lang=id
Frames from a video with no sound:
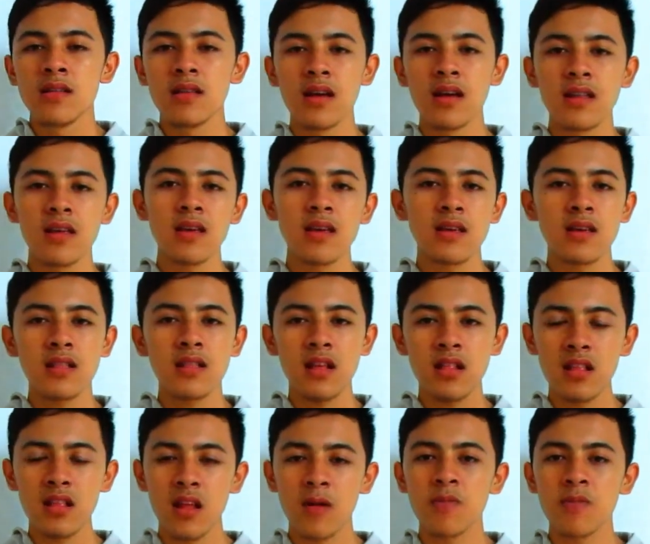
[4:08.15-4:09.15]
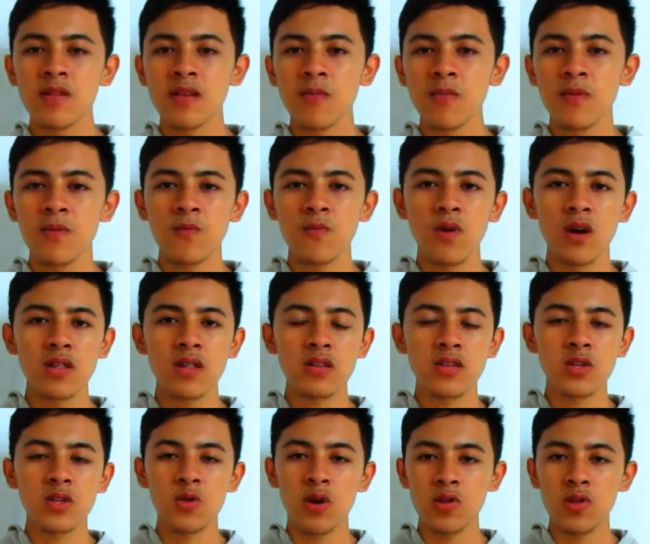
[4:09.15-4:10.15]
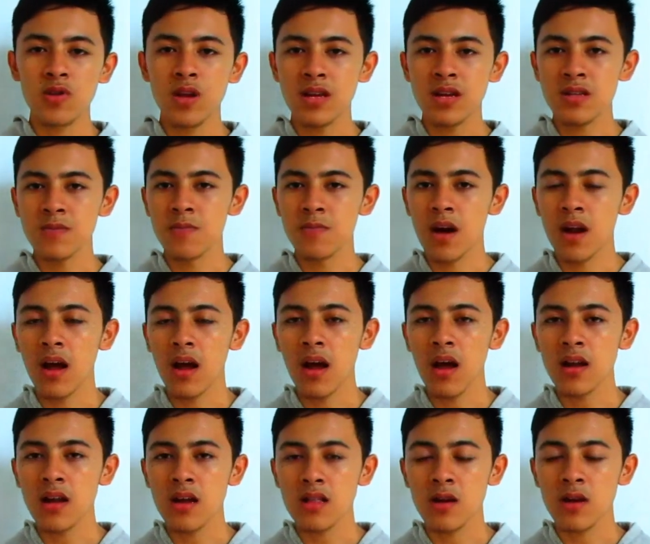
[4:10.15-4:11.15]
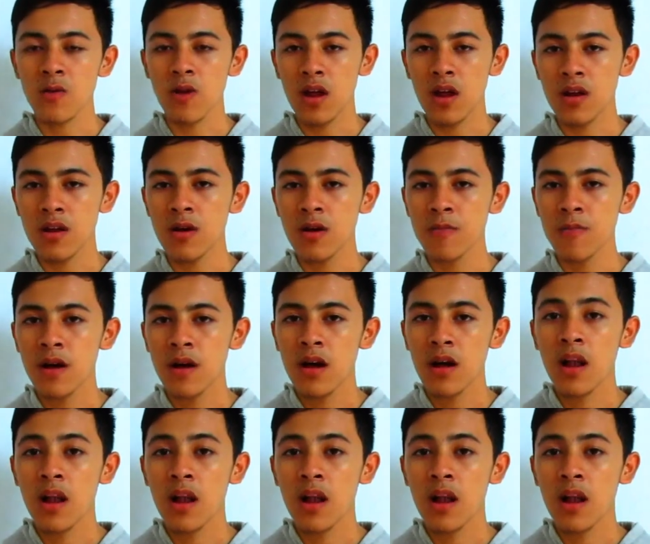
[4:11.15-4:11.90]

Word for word: Jadi kita tidak bisa membuat sesuatu yang sembarangan atau random